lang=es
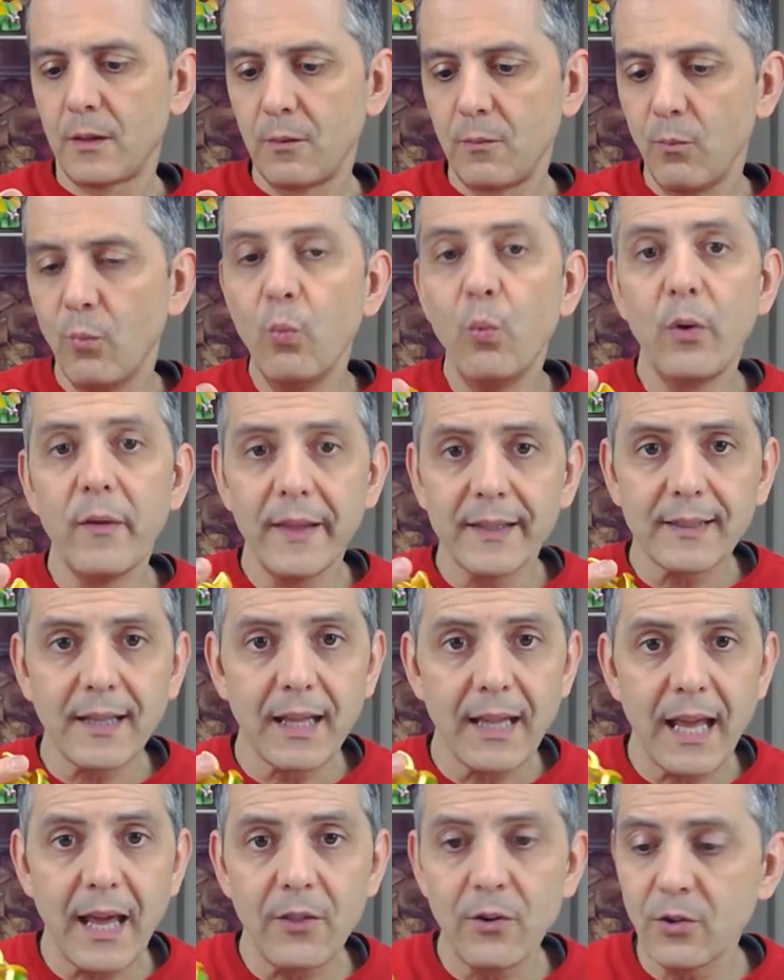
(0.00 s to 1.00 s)
muy
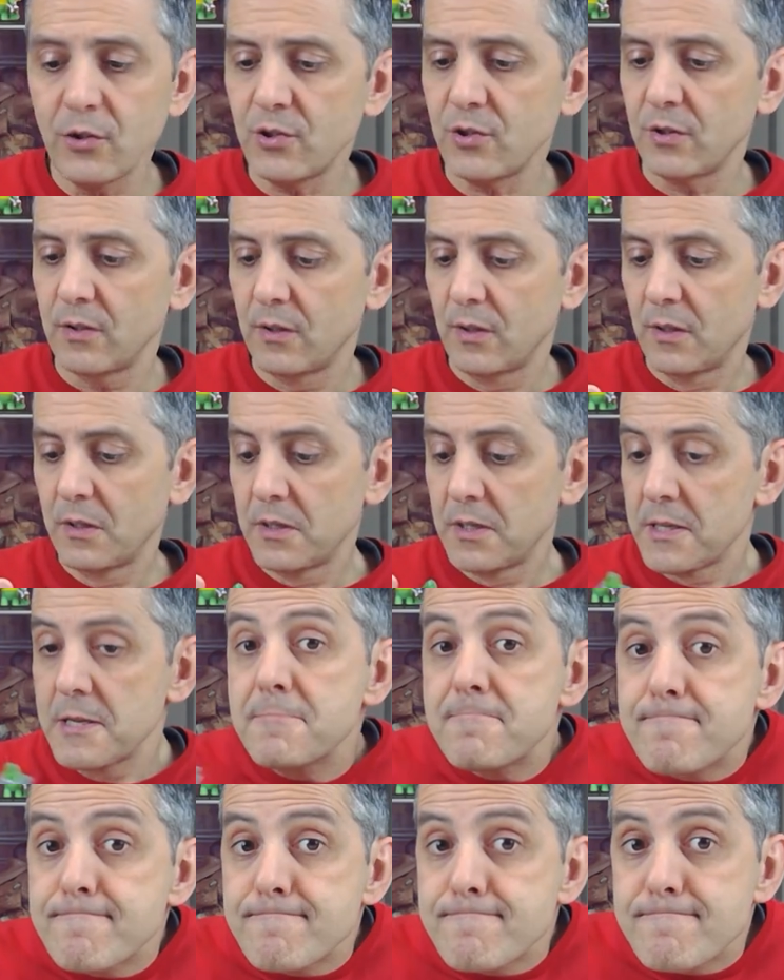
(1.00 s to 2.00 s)
detallados.
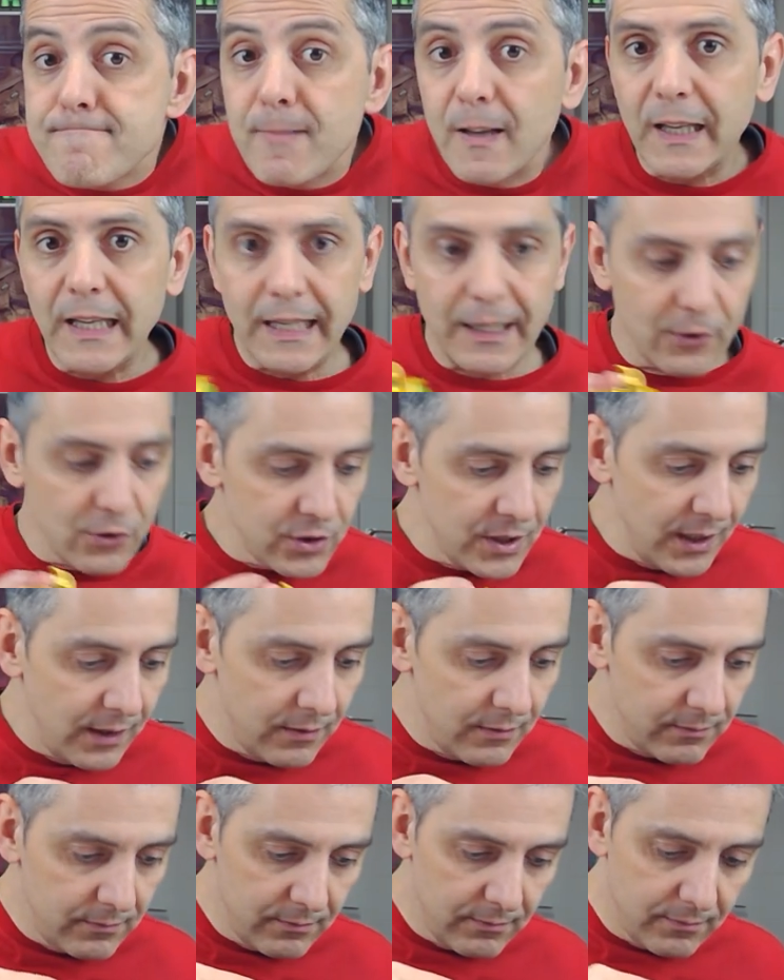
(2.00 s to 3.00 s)
Y no sé,
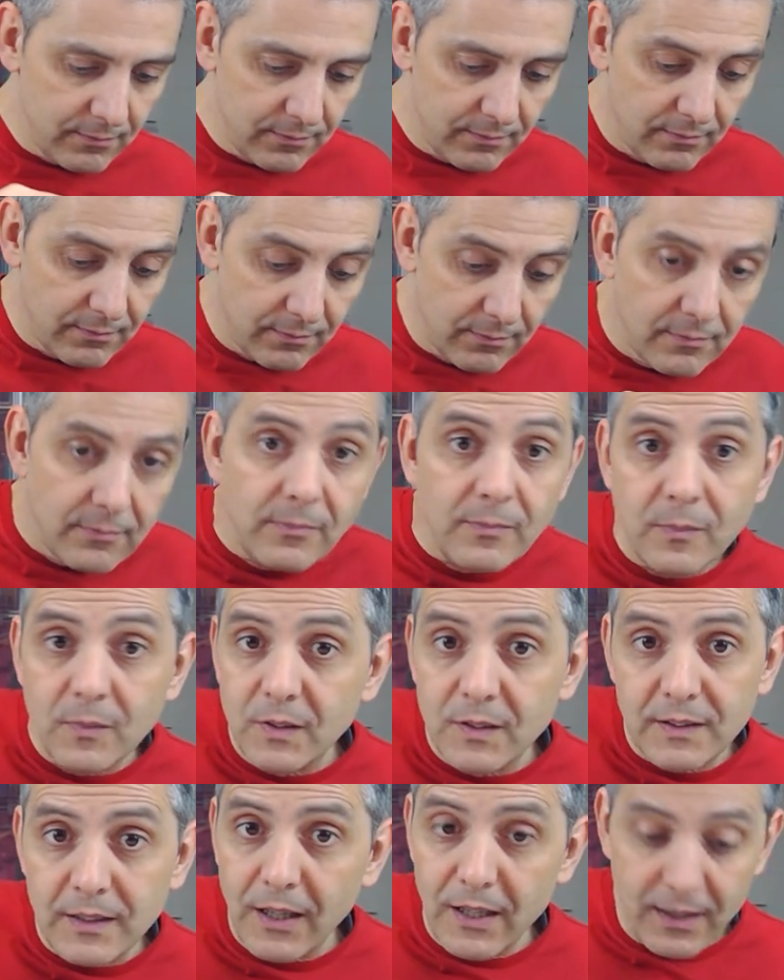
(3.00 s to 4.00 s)

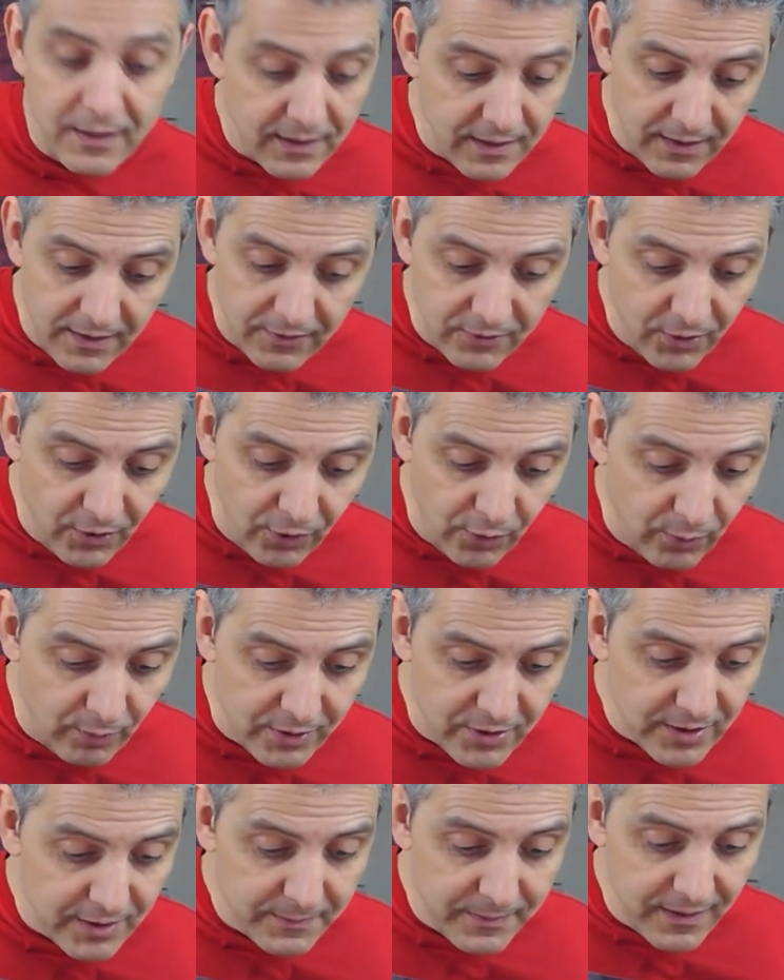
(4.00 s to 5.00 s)
ya os digo
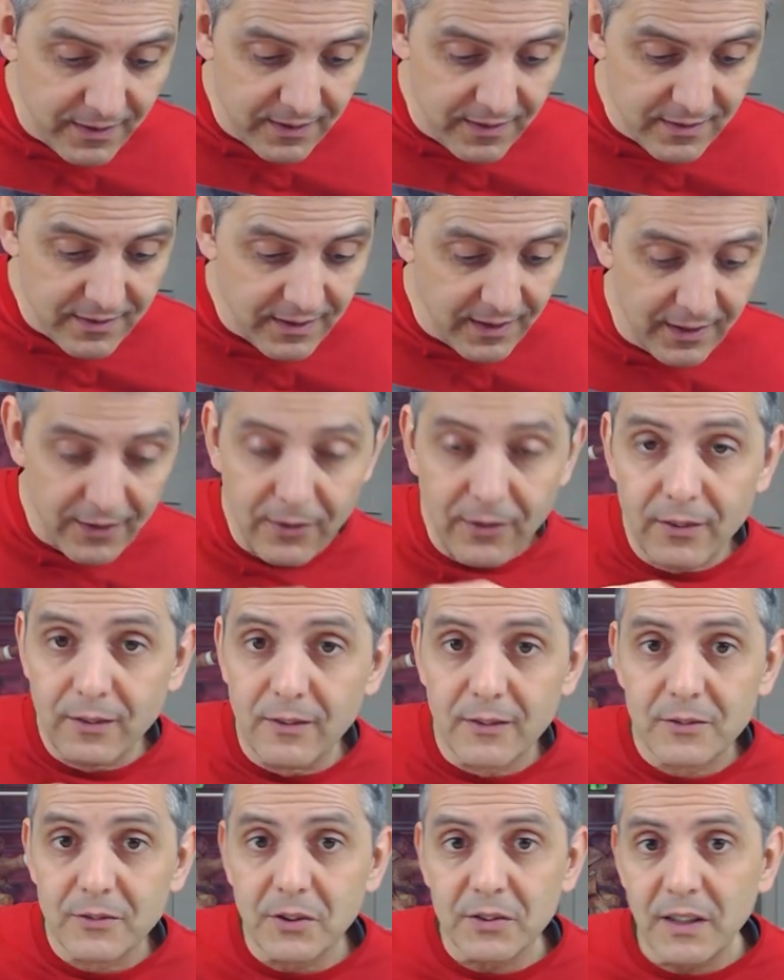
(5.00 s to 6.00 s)
muchas veces que
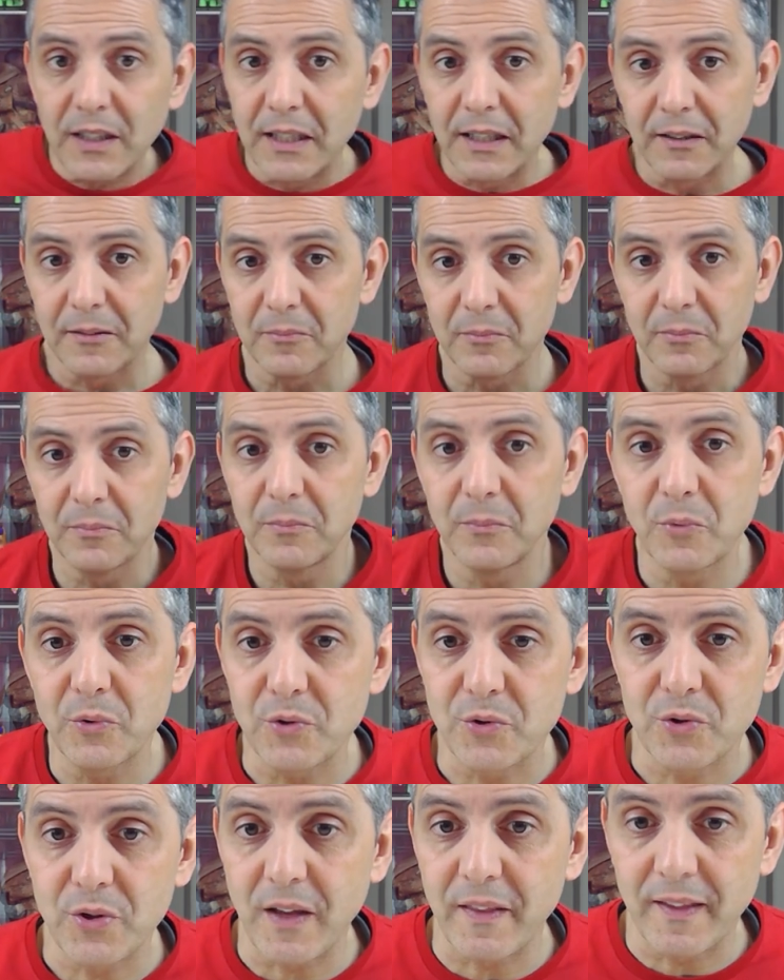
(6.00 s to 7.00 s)
no, no tienen
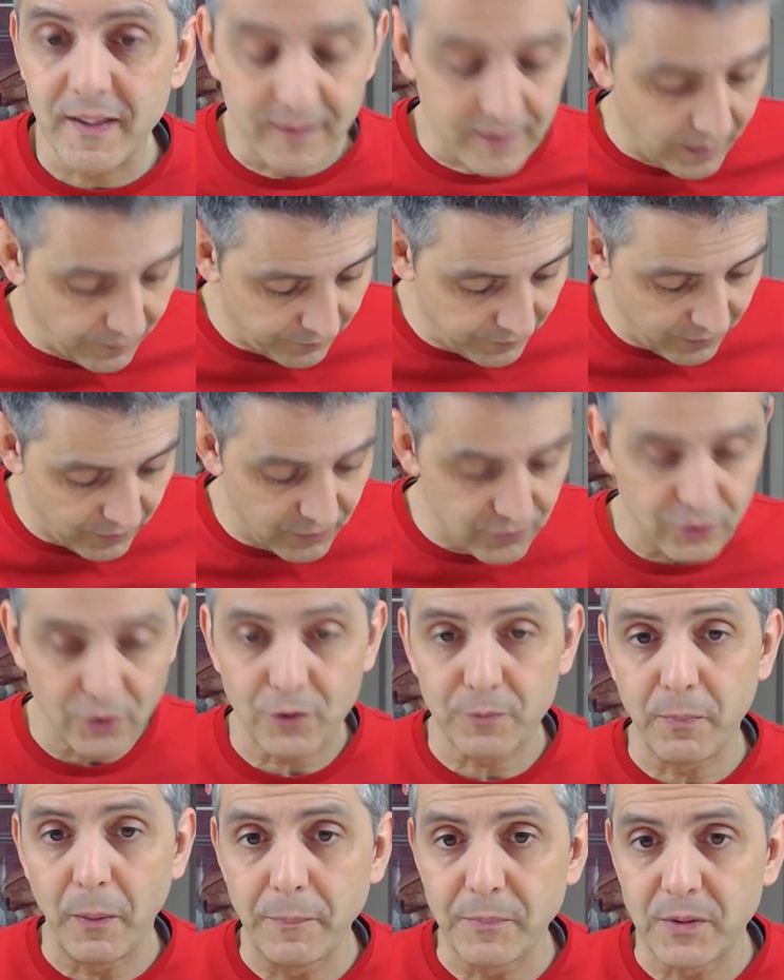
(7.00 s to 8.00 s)
mucha aceptación estos
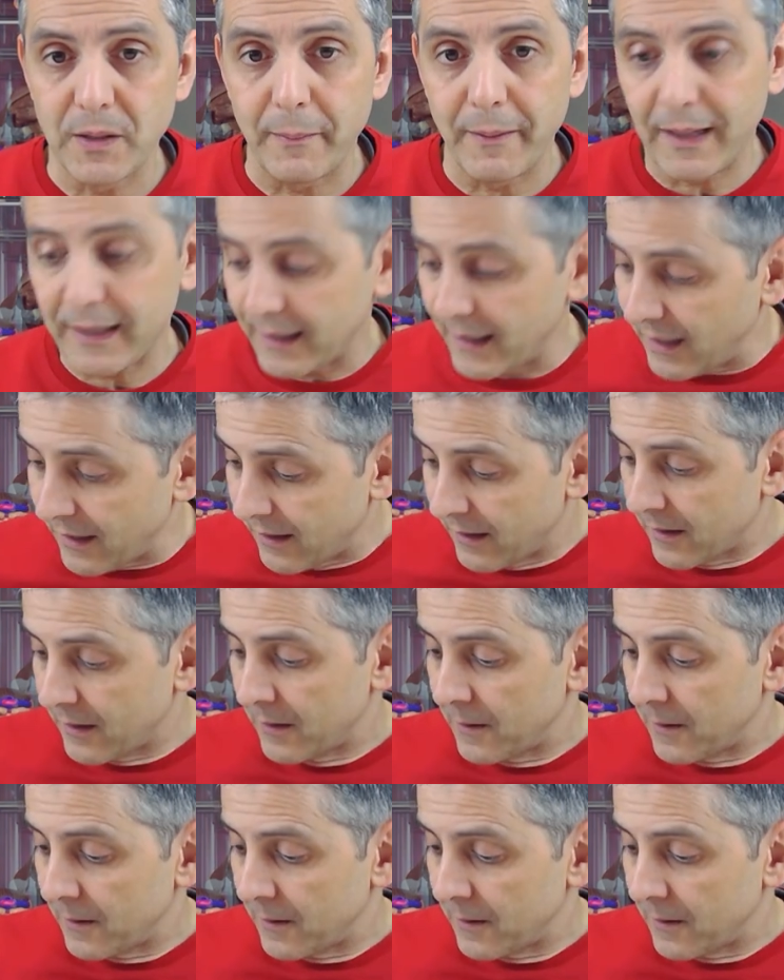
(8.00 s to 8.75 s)
pops. La verdad es que